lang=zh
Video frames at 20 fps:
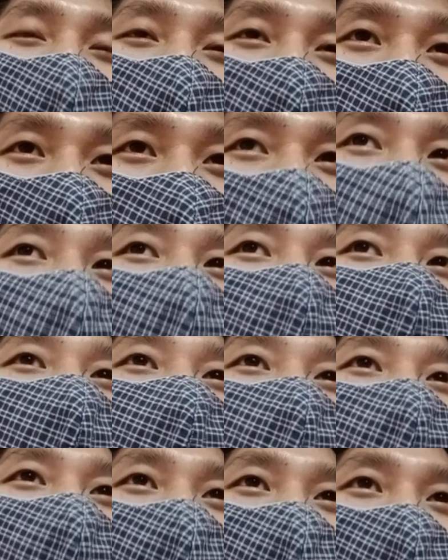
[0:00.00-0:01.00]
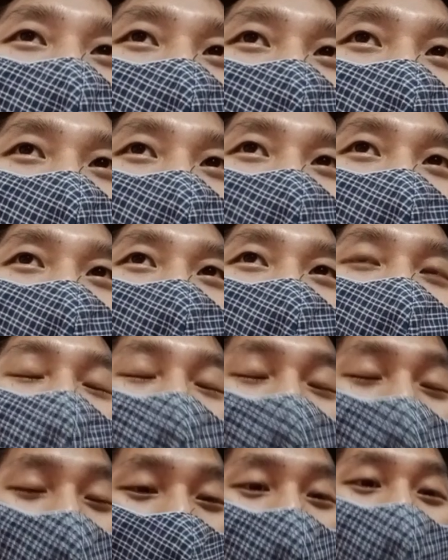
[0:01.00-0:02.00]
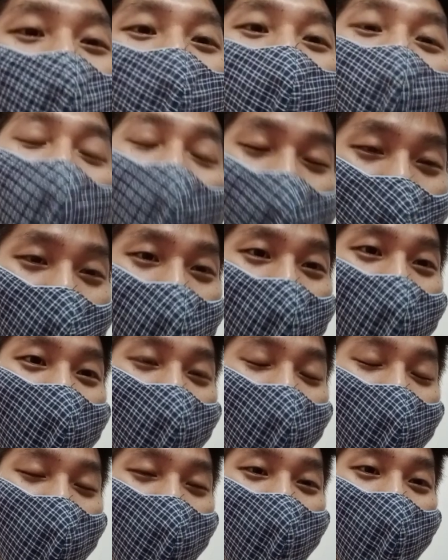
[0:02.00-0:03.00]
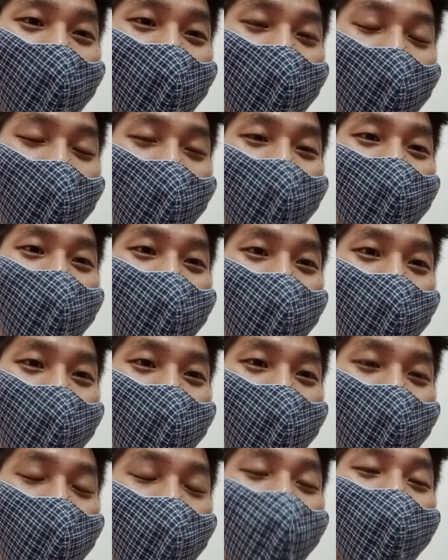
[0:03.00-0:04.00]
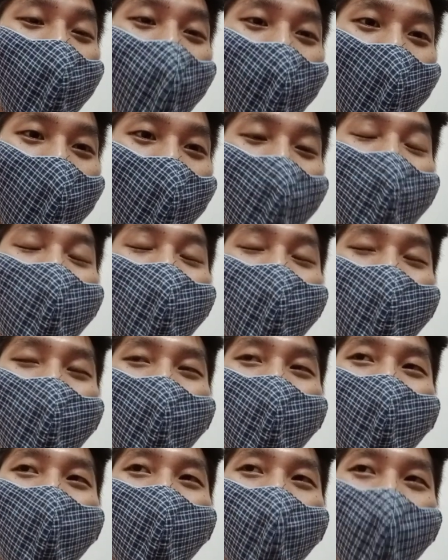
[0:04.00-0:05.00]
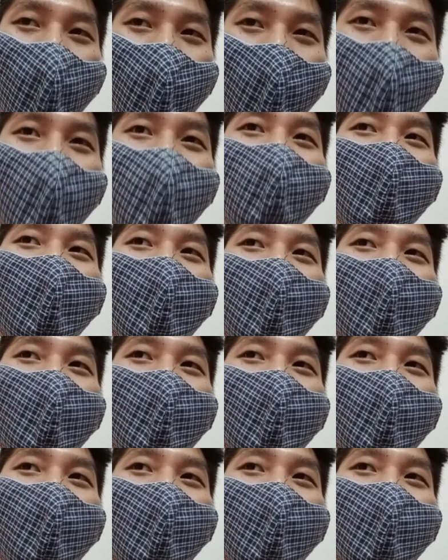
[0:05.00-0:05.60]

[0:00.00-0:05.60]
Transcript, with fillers: 这个这个事情发生之呃之之后啦，可能会。